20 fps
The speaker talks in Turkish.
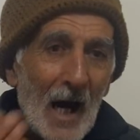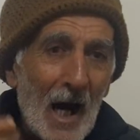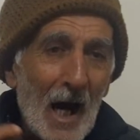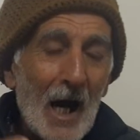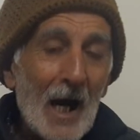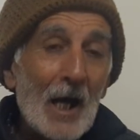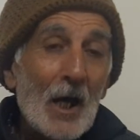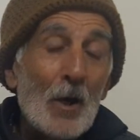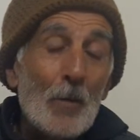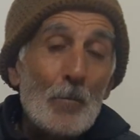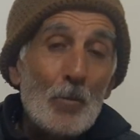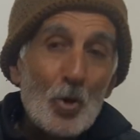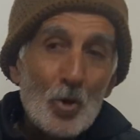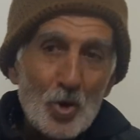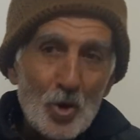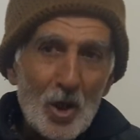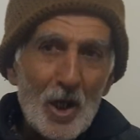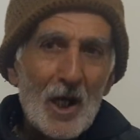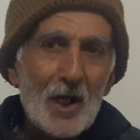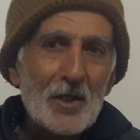Ha, bu
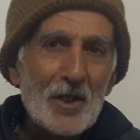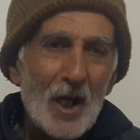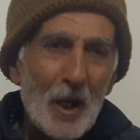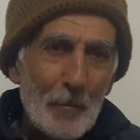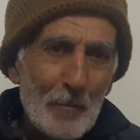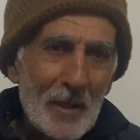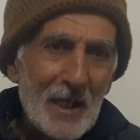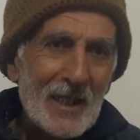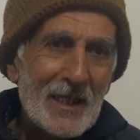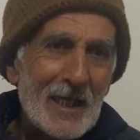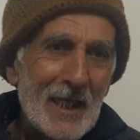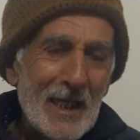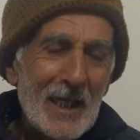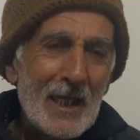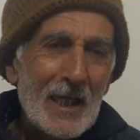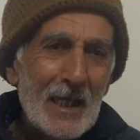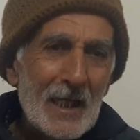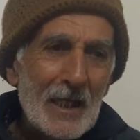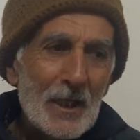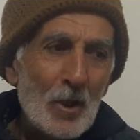çıkacak
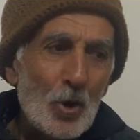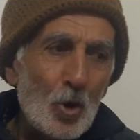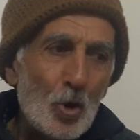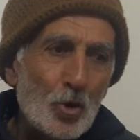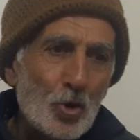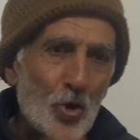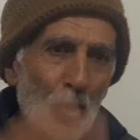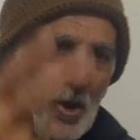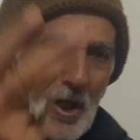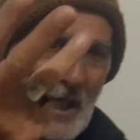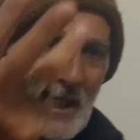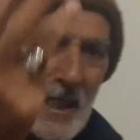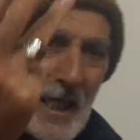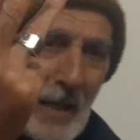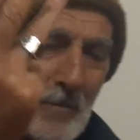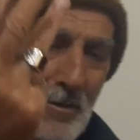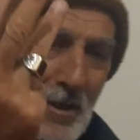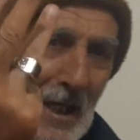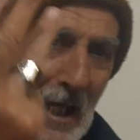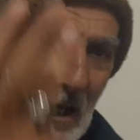Mehdi üçünü
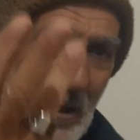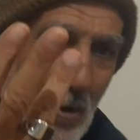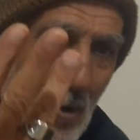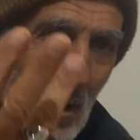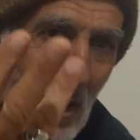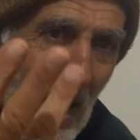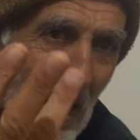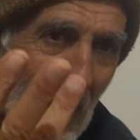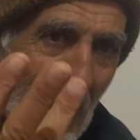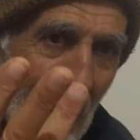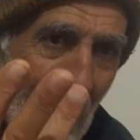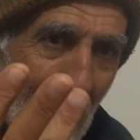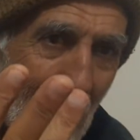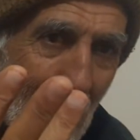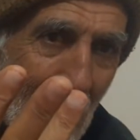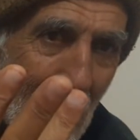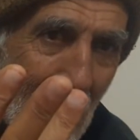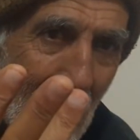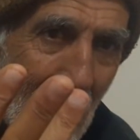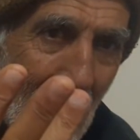temsil ediyor ha.
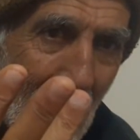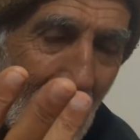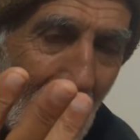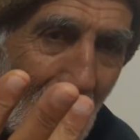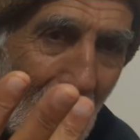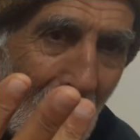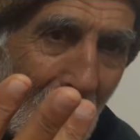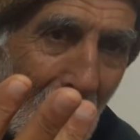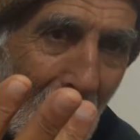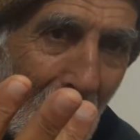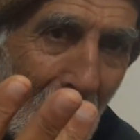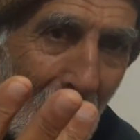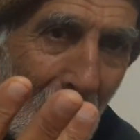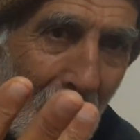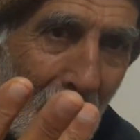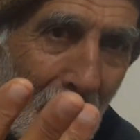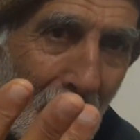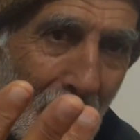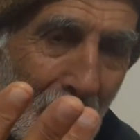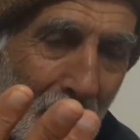Evet.
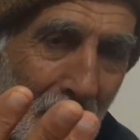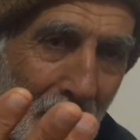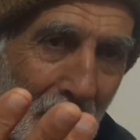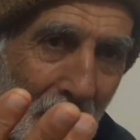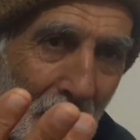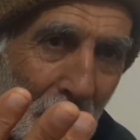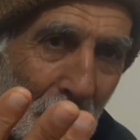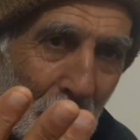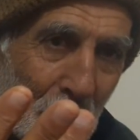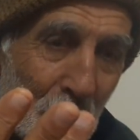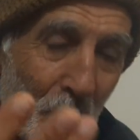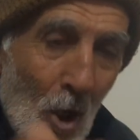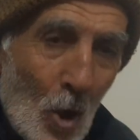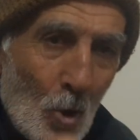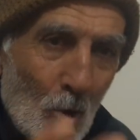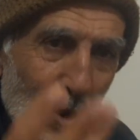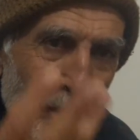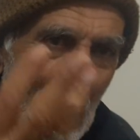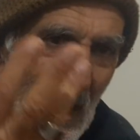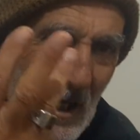
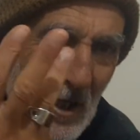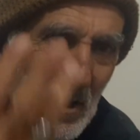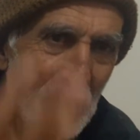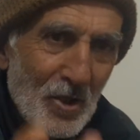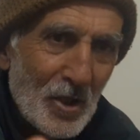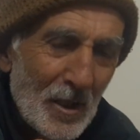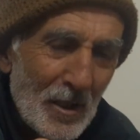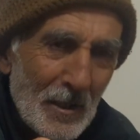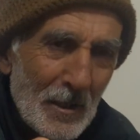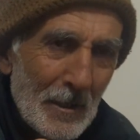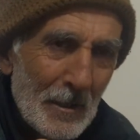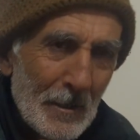Yahudiler için.